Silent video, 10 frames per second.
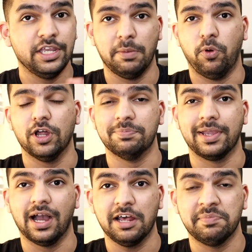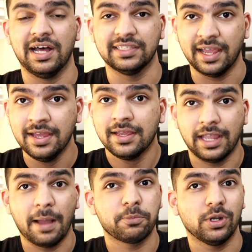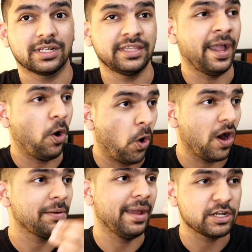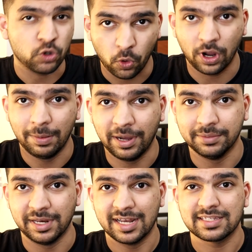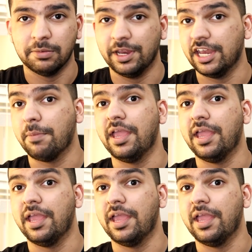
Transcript: ये बहुत बेकार बात है क्या आपको लगता है और मैच होगा बाद में रेसल में